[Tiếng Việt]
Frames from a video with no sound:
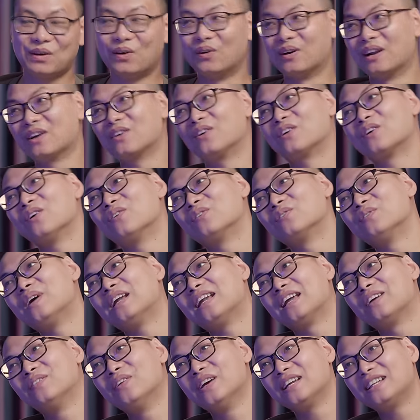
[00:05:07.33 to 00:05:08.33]
hồi đấy con không
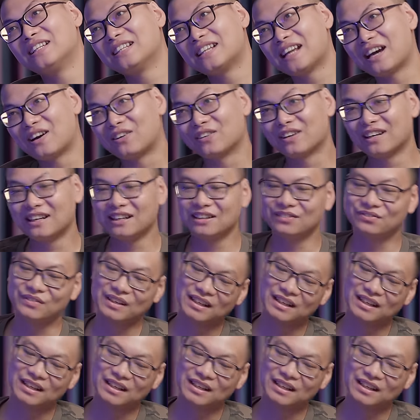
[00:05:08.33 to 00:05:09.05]
biết lấy beat như nào cơ,